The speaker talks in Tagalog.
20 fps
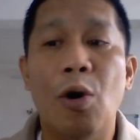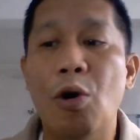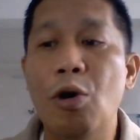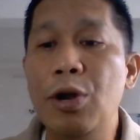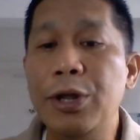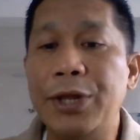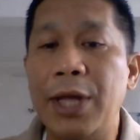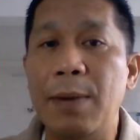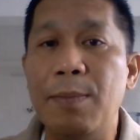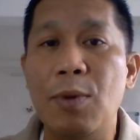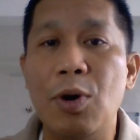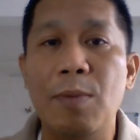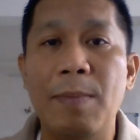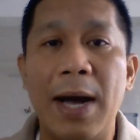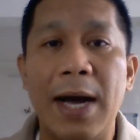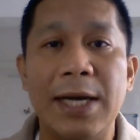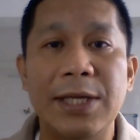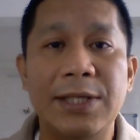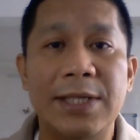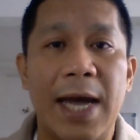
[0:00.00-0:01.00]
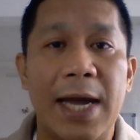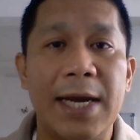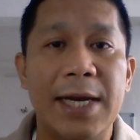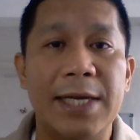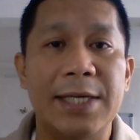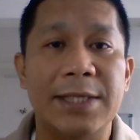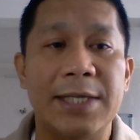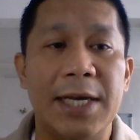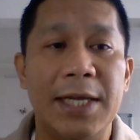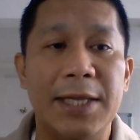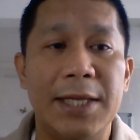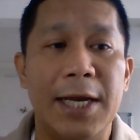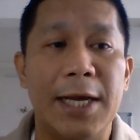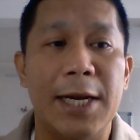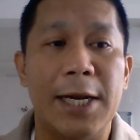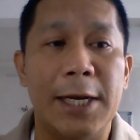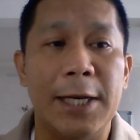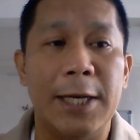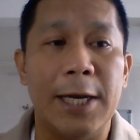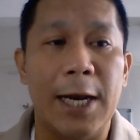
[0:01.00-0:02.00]
Ultimong mga Chinese,
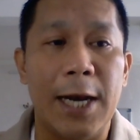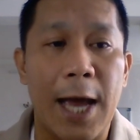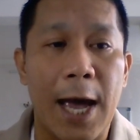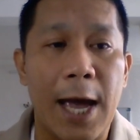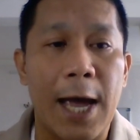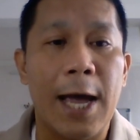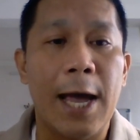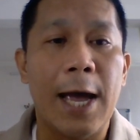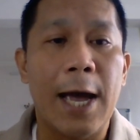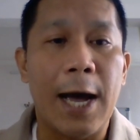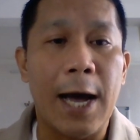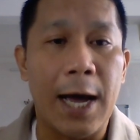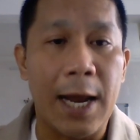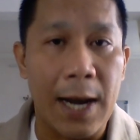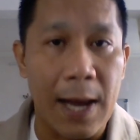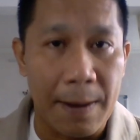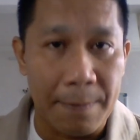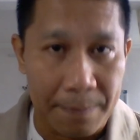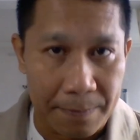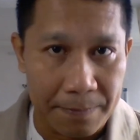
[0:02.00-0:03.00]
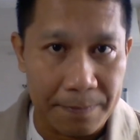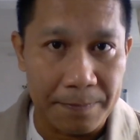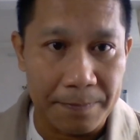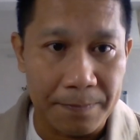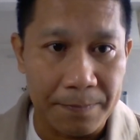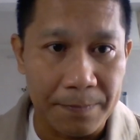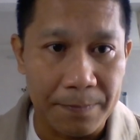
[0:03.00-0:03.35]
hindi rin nila alam.